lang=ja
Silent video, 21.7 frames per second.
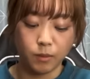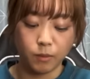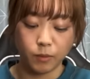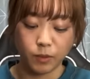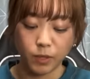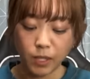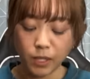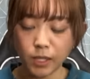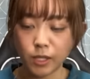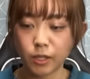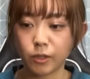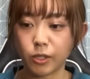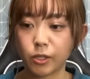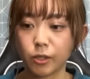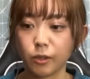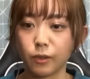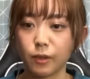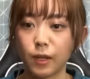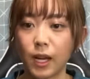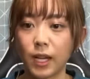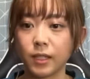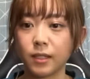もう何より
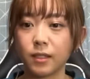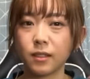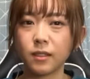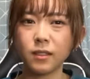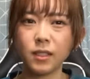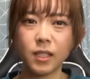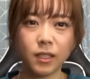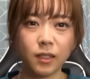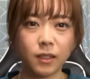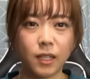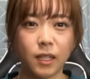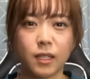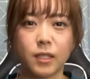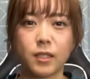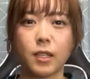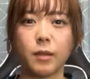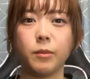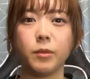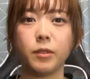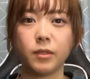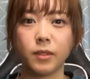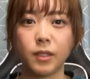その暑くなったり
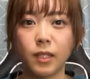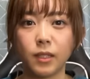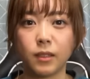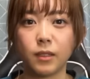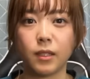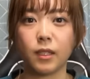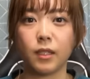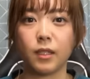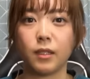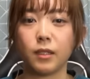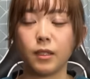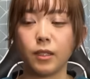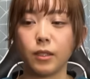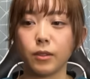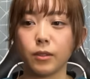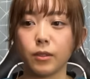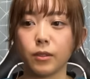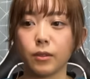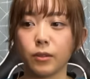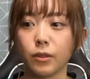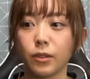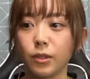寒くなったりっていう
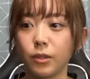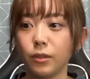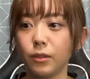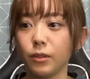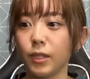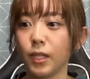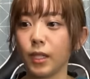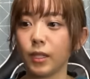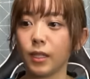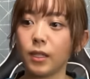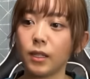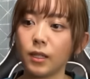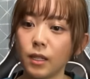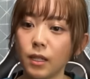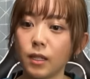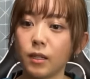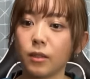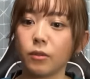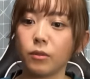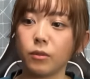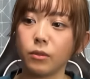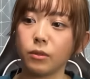その急激
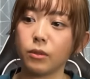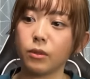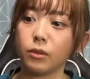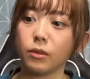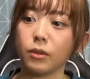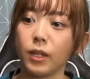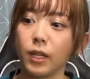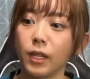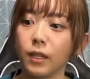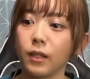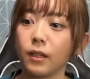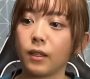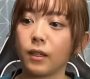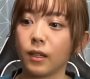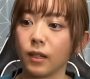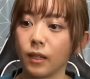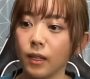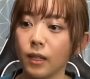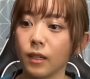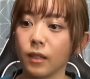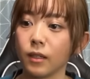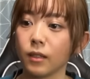な温度の変化
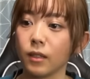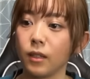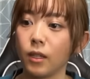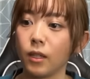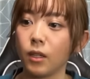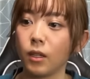が